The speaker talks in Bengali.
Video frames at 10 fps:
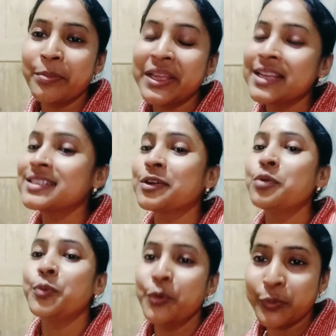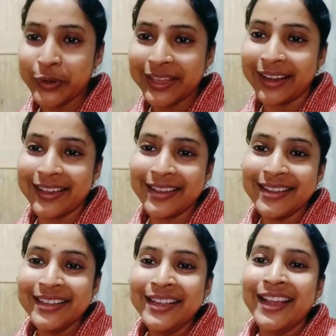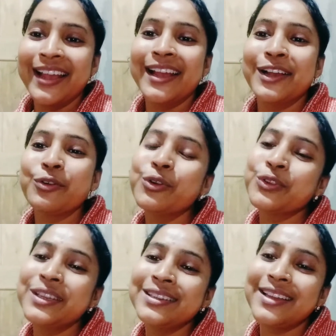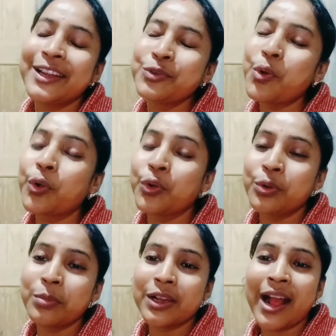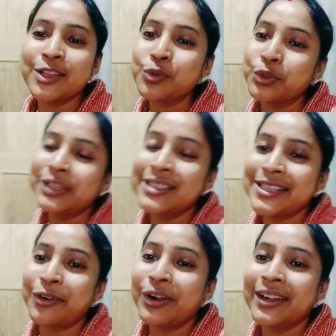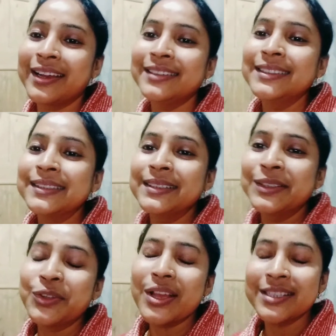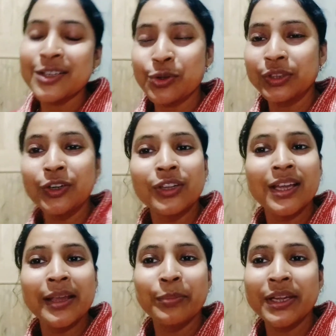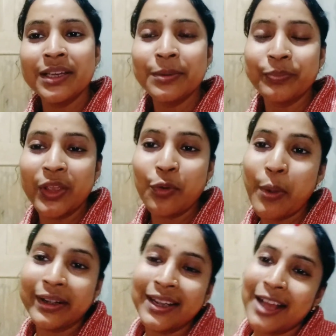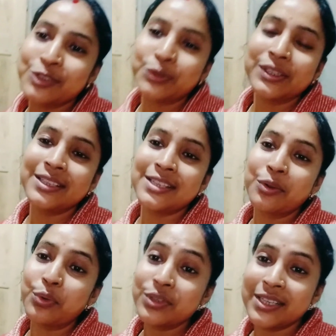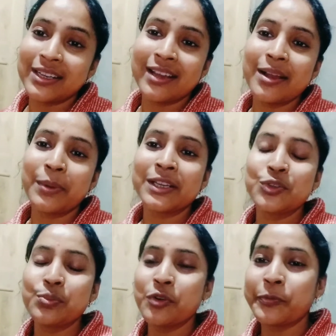মেজাজটা খুব ফুরফুরে থাকে কোনোদিন একটু অন্য কাজ করতে ইচ্ছা করে না তো আজকে সত্যি কথা এমনি খুব একটা কাজ করতে ইচ্ছা করছে না আমার কিছু